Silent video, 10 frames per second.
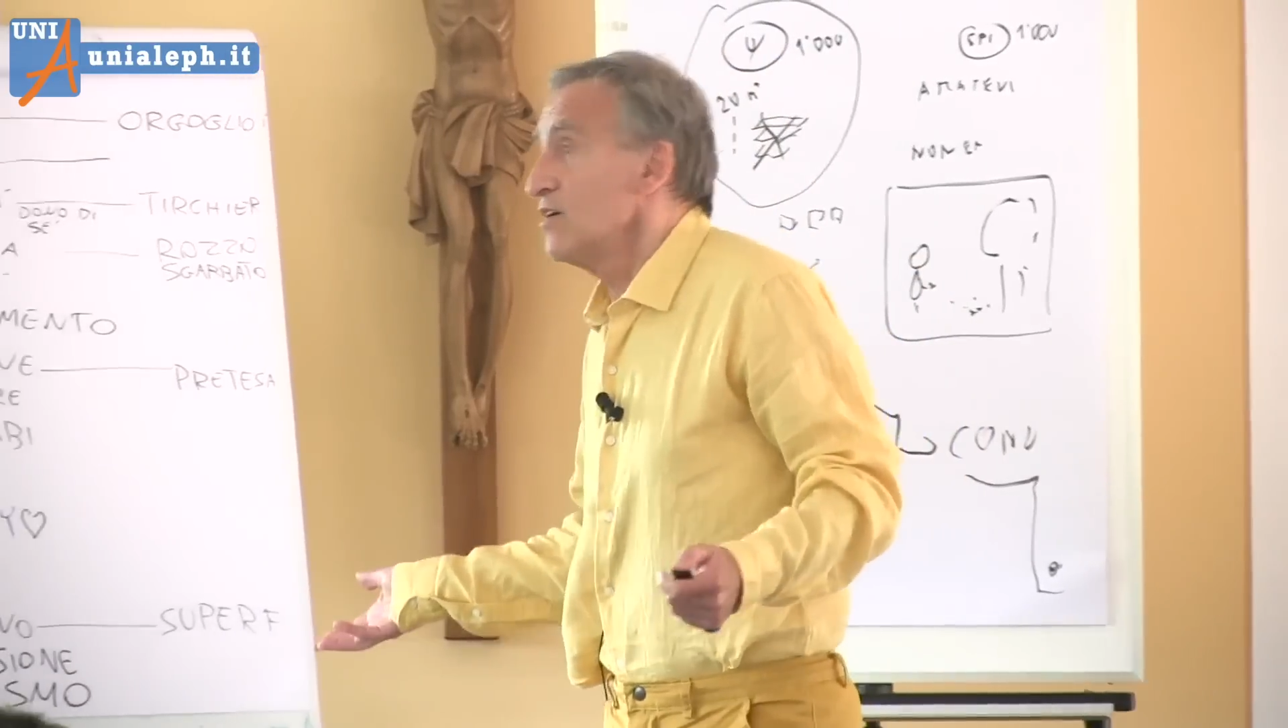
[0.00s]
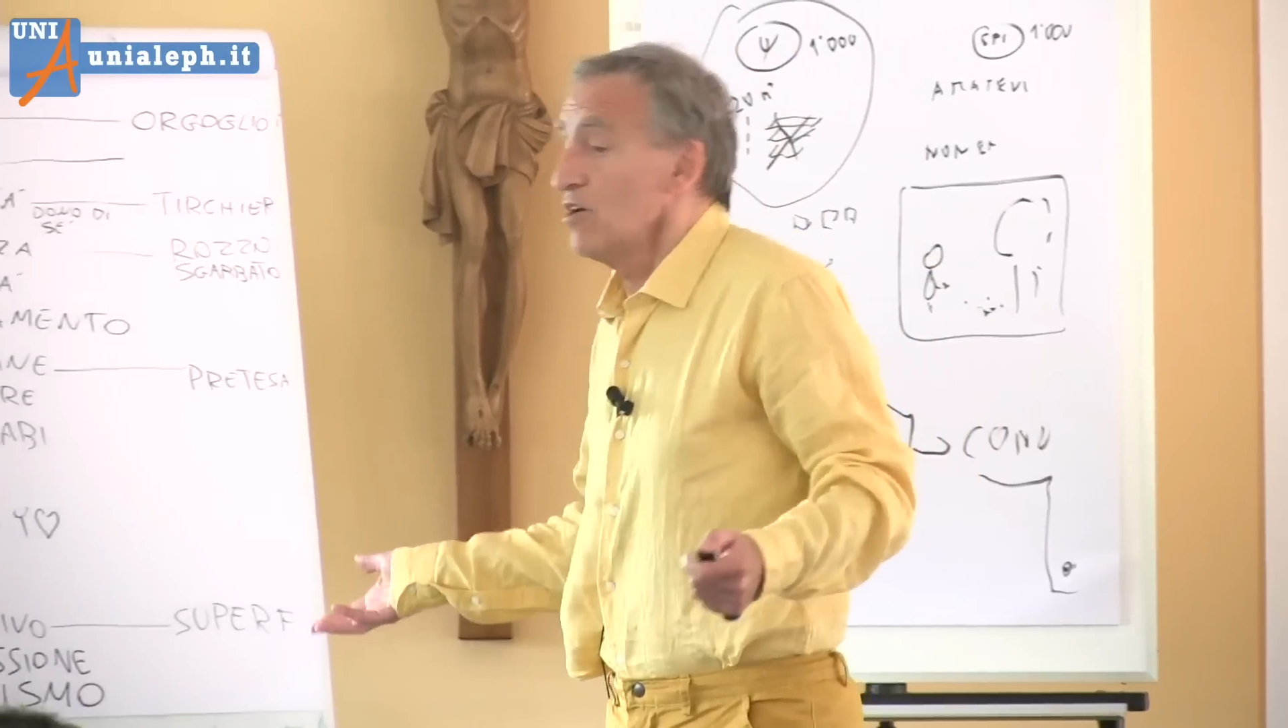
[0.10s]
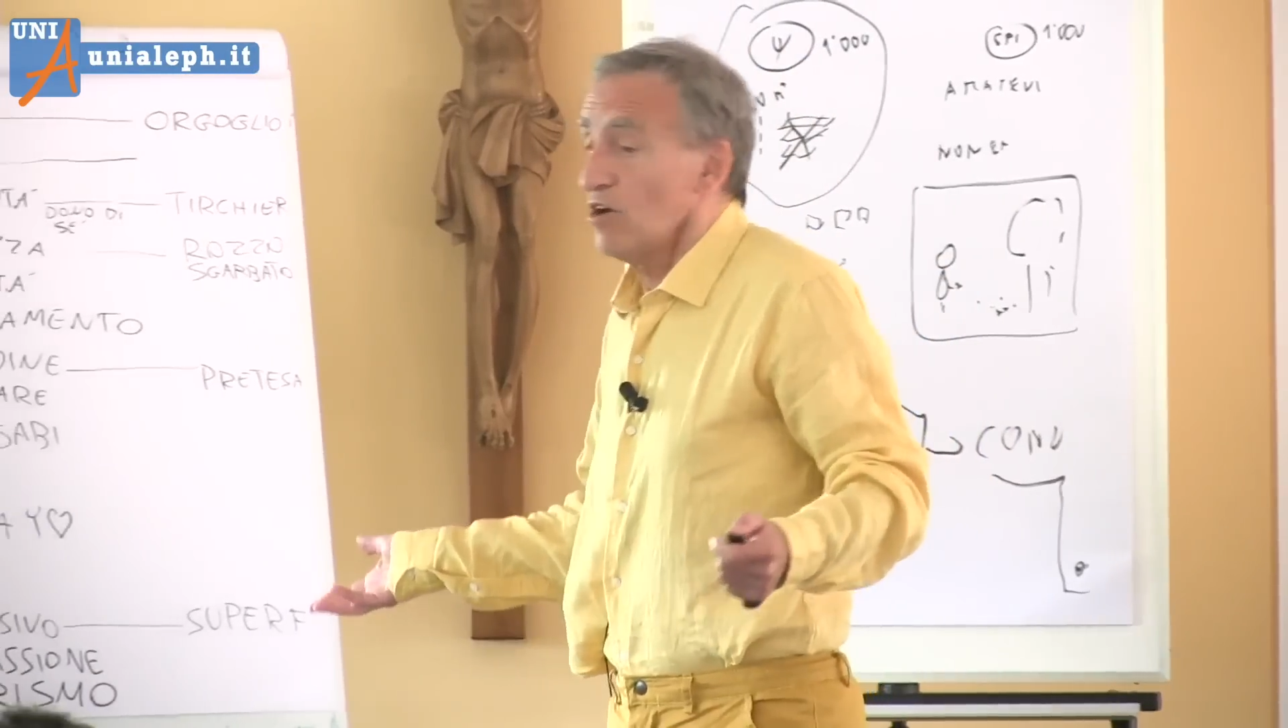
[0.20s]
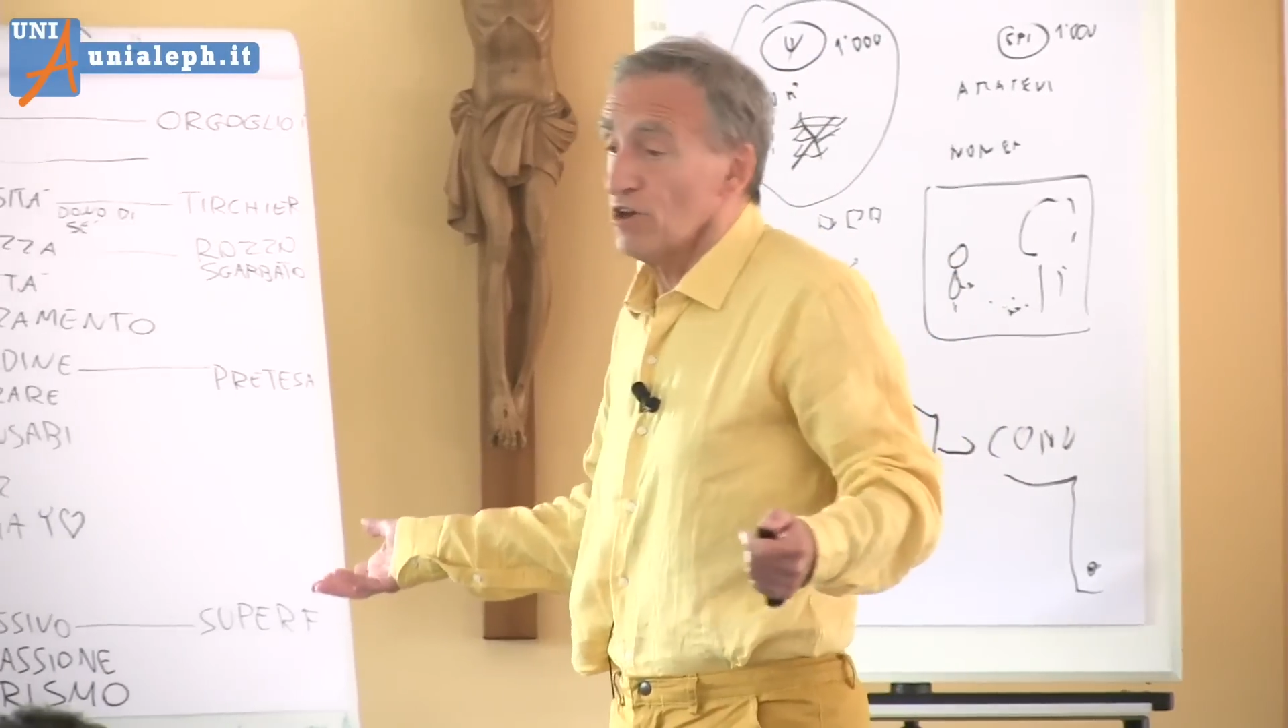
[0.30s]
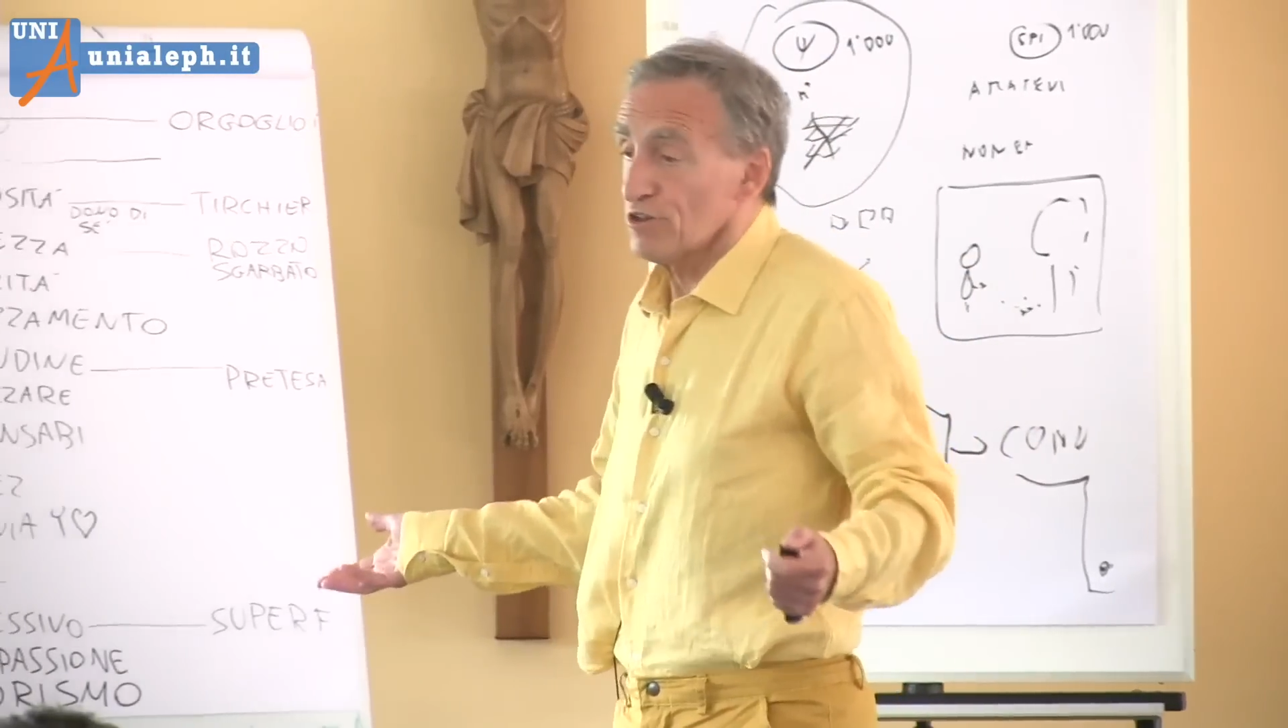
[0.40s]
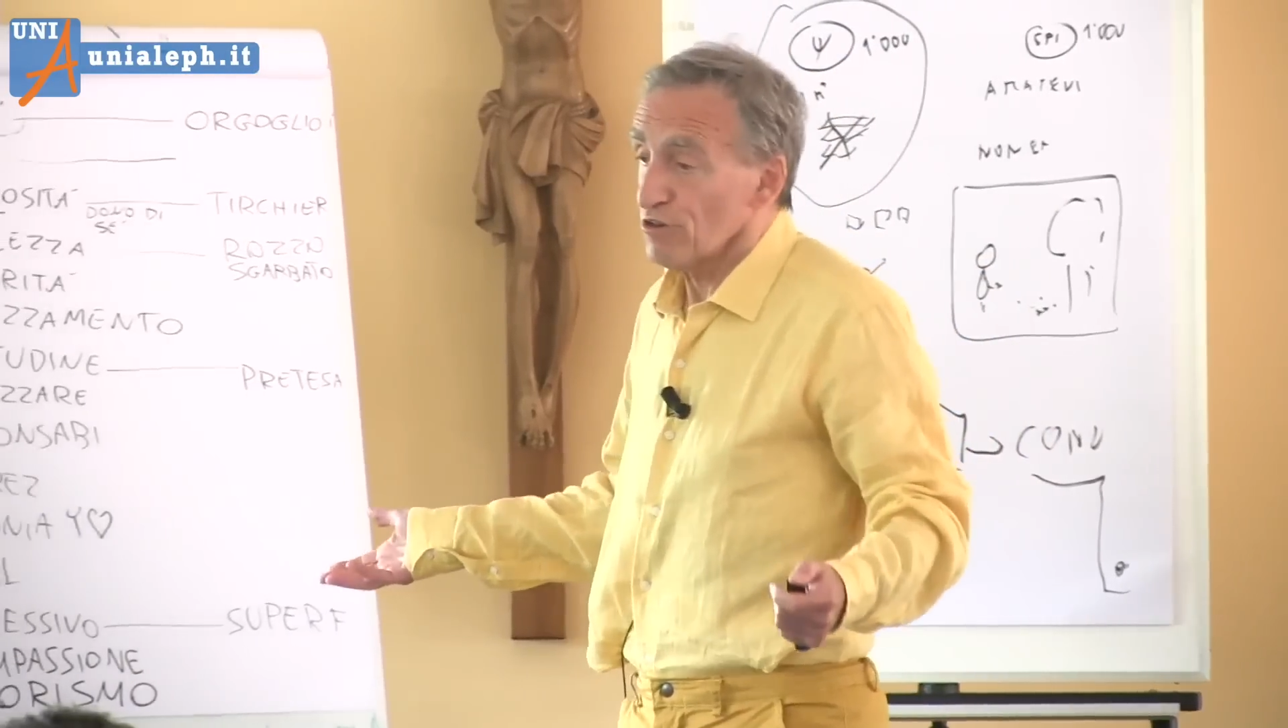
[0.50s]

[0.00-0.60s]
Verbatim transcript: otto